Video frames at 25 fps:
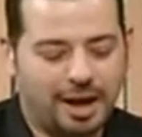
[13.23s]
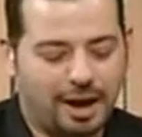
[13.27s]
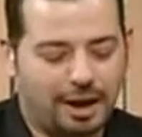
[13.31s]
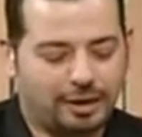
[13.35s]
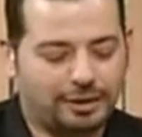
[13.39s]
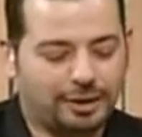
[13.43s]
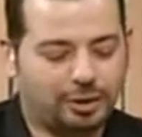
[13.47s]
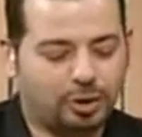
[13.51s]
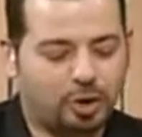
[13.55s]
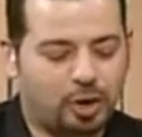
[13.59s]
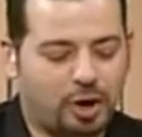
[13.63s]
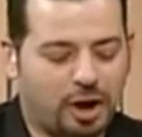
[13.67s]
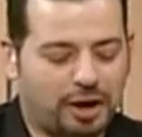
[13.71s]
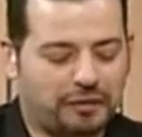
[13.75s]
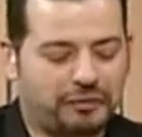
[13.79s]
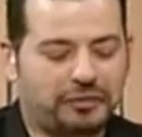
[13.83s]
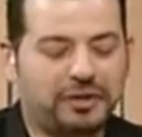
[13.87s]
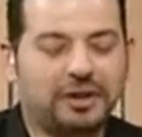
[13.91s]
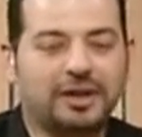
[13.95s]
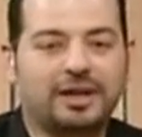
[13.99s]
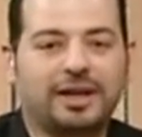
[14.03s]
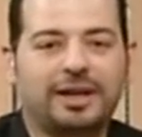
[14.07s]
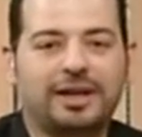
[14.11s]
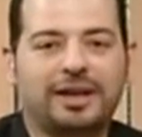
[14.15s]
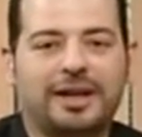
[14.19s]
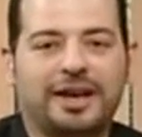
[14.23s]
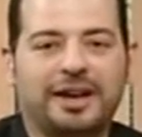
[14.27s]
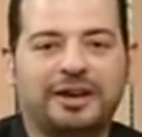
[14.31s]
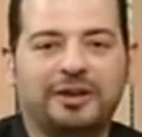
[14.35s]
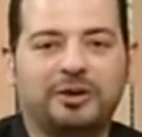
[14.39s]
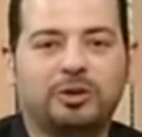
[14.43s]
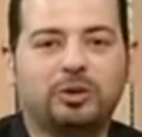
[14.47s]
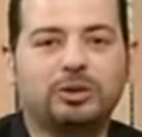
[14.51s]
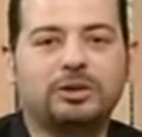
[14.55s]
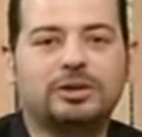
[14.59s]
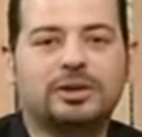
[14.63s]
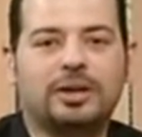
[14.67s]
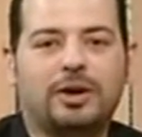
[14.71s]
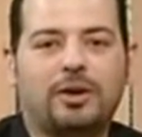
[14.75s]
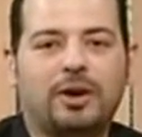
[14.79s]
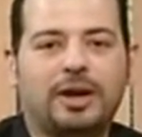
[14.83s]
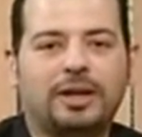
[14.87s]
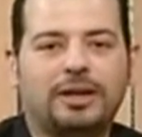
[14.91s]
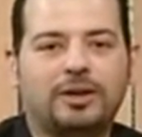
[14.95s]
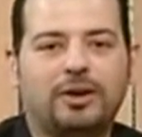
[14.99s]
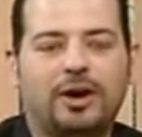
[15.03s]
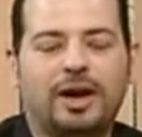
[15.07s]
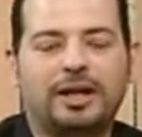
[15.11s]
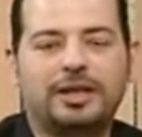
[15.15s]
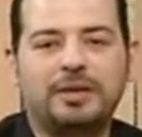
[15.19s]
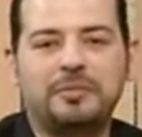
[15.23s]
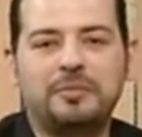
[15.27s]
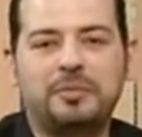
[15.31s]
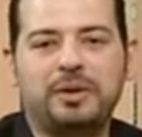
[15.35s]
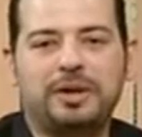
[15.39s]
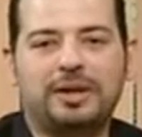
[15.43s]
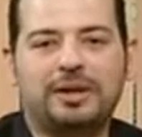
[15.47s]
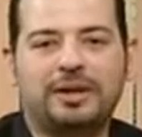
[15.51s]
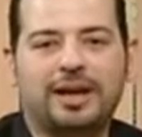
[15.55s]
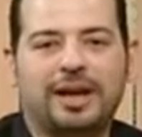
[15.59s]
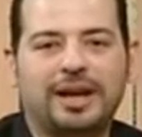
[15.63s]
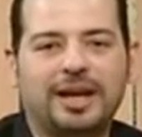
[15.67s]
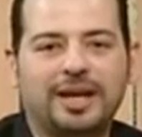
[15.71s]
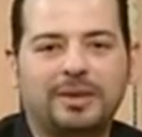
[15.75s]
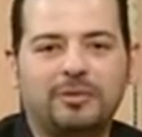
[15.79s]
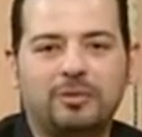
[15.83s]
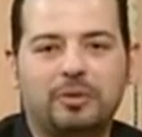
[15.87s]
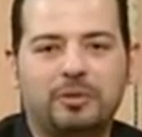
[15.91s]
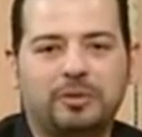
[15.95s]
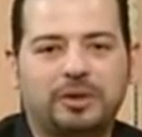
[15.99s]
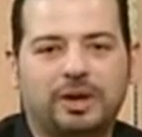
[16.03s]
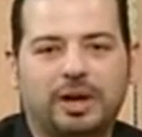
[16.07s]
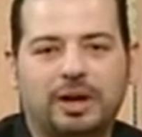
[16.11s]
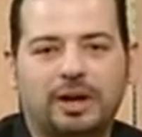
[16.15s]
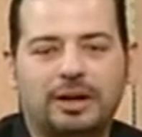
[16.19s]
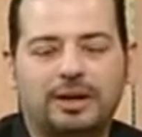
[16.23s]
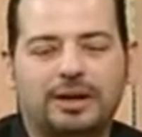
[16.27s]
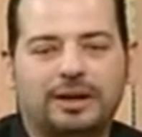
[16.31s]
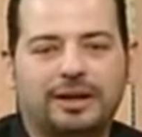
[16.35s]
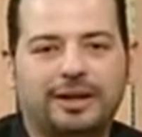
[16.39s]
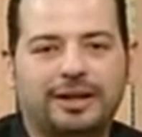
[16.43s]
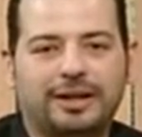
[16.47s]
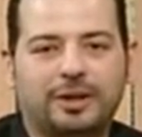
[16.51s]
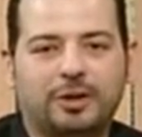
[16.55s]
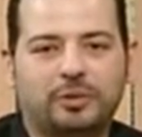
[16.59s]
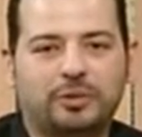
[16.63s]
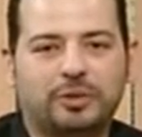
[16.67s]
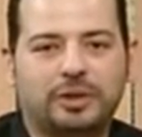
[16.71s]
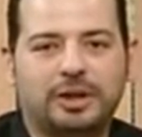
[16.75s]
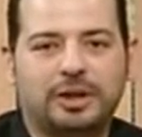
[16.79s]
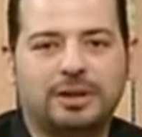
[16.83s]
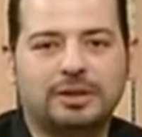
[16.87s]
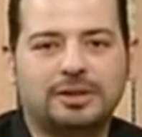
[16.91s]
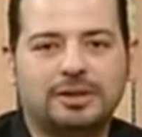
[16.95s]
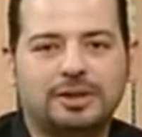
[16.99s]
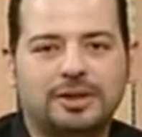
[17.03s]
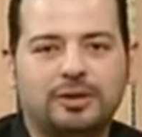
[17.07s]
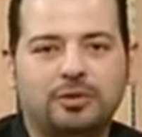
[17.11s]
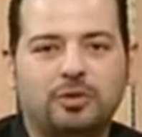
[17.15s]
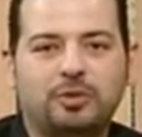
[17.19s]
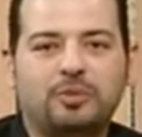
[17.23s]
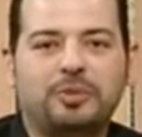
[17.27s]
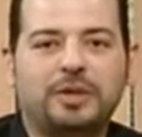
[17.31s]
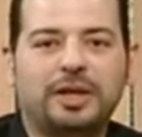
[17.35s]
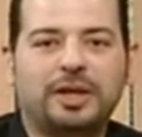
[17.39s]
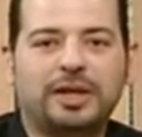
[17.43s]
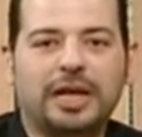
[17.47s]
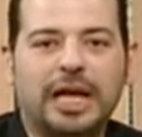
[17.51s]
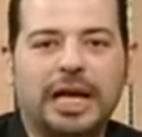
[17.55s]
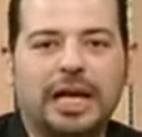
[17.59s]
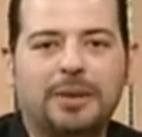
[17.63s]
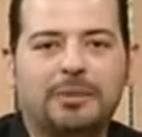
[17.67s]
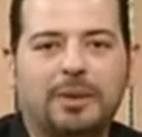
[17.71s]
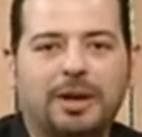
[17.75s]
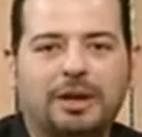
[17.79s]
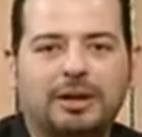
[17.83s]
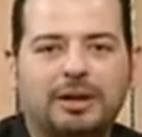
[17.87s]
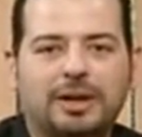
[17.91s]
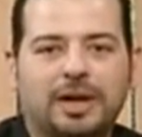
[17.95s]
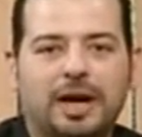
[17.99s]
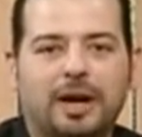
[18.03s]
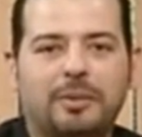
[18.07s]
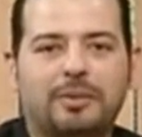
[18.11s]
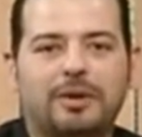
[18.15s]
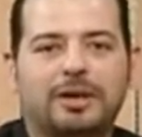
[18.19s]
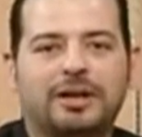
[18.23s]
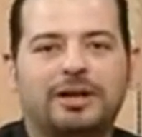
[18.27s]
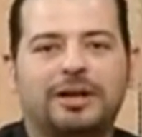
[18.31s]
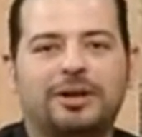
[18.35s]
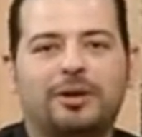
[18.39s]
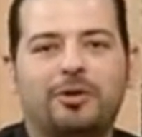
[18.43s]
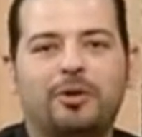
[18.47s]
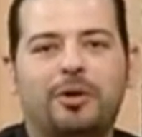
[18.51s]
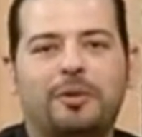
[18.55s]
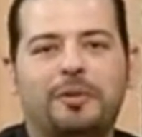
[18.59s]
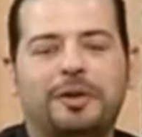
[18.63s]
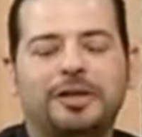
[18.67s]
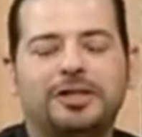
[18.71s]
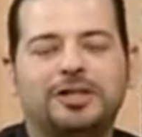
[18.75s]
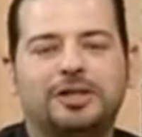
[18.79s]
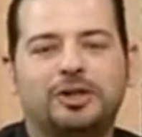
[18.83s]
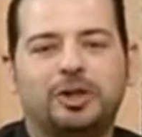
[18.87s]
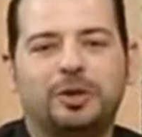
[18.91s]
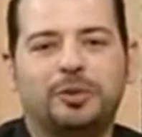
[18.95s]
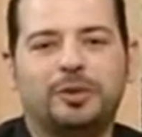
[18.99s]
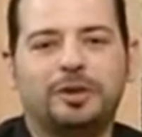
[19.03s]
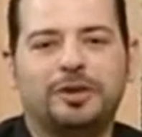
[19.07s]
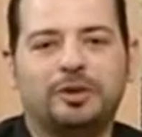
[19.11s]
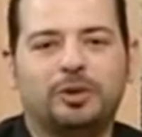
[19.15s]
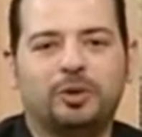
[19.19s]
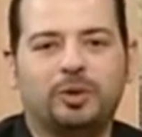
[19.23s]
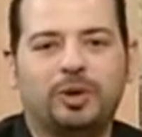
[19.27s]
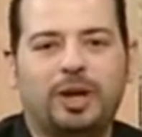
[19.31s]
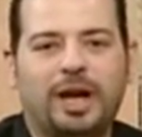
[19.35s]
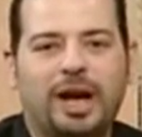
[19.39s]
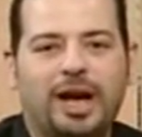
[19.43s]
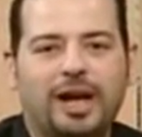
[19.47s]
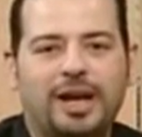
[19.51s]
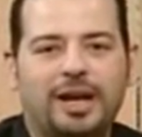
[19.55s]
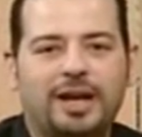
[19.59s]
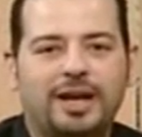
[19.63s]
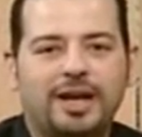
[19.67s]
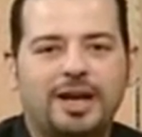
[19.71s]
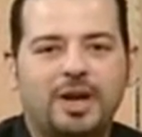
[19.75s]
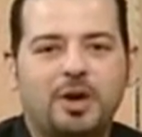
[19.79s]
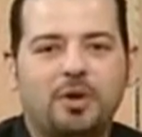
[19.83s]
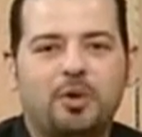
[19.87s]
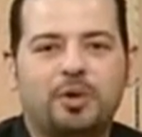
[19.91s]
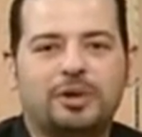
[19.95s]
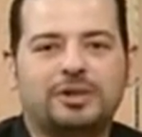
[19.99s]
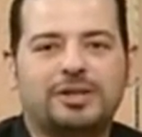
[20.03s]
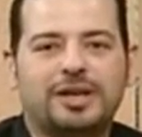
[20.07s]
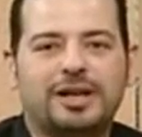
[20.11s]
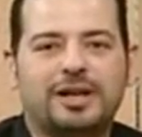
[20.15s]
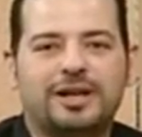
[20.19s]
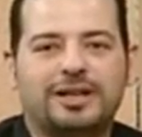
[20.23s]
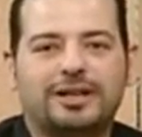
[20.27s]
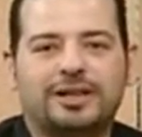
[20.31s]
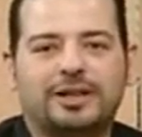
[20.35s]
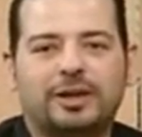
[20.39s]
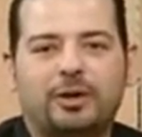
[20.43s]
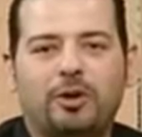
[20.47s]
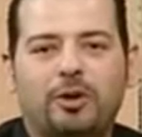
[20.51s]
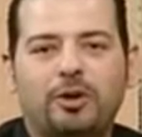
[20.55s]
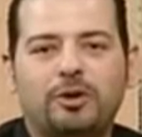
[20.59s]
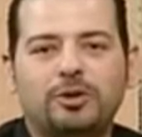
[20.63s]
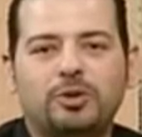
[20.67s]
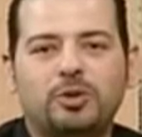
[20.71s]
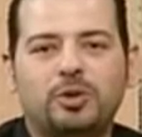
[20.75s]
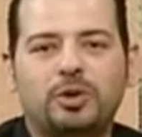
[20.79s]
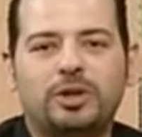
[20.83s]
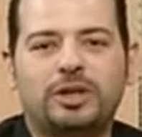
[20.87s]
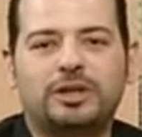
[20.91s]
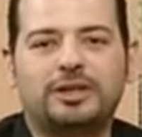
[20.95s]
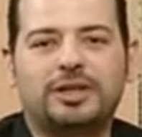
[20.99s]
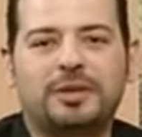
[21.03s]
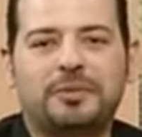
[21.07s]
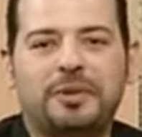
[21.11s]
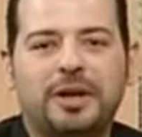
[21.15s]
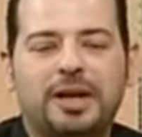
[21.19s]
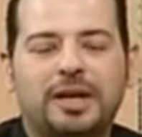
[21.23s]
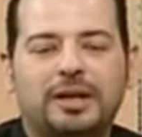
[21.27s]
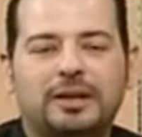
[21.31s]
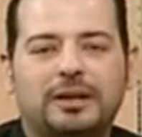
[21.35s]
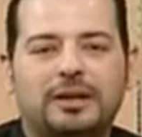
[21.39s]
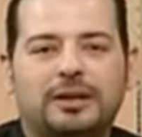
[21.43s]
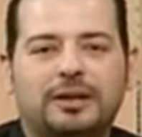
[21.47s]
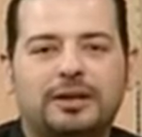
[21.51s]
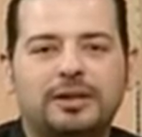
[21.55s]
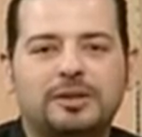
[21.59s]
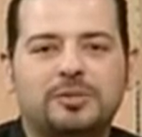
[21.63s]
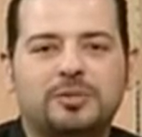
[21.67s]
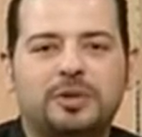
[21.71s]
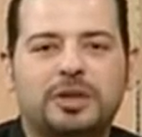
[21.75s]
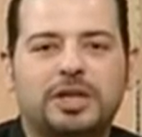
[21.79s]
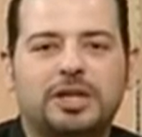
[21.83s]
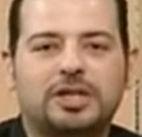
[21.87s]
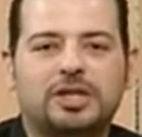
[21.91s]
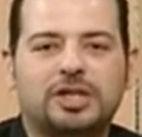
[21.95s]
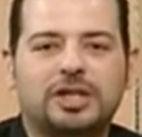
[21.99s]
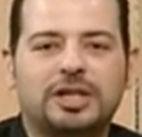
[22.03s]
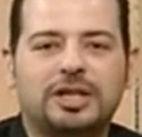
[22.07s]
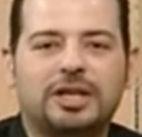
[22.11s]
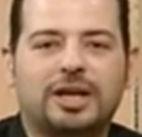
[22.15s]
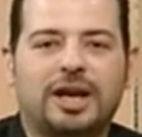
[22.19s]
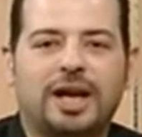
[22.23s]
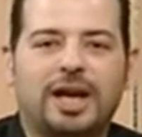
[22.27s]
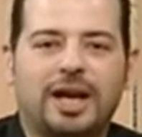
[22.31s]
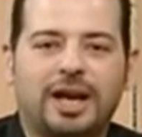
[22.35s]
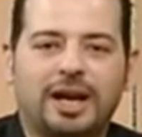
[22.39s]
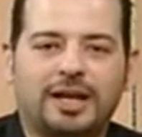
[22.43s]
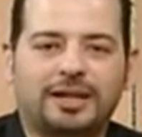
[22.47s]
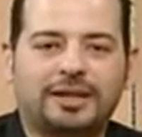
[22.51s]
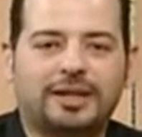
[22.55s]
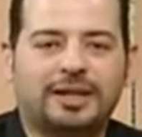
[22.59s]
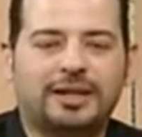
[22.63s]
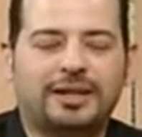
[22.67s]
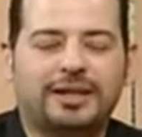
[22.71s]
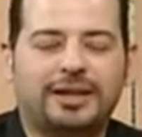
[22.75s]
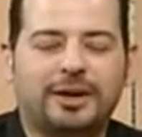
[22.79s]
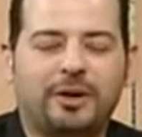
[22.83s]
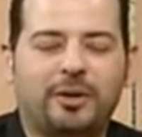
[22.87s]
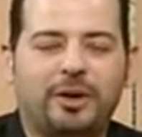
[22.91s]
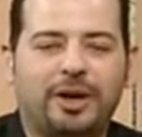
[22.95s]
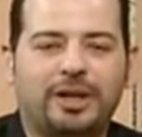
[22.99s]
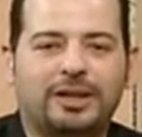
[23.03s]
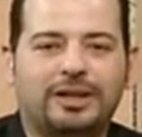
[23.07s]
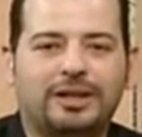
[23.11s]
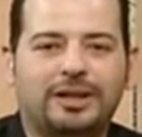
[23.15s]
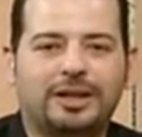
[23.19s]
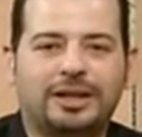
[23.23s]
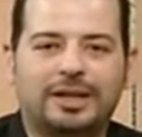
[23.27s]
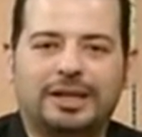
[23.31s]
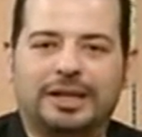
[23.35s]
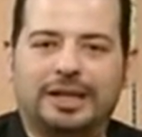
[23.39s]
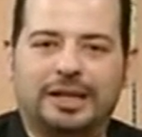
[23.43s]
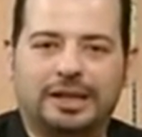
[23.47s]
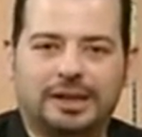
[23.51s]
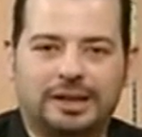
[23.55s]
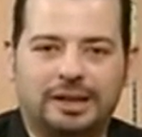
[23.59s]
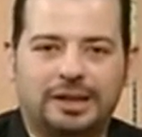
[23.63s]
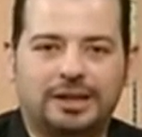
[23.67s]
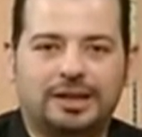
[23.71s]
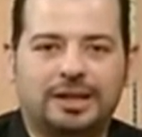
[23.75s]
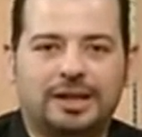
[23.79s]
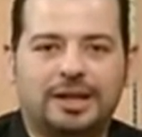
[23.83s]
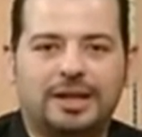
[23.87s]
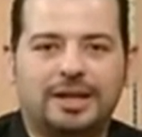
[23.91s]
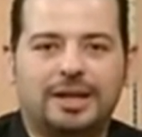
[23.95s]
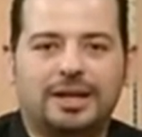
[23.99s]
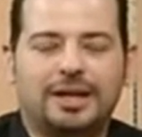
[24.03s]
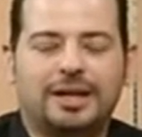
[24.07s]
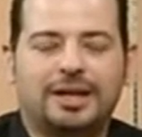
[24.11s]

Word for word: حضراتكم عارفين ان احنا يعني اسره واحده وقاعدين بنتكلم وبنهرج كده وبنهزر وبنتكلم عن الخبر اللي هو ماشي اليومين دول على وسائل التواصل الاجتماعي الخاص بتشجيع احدى النوادي الجديده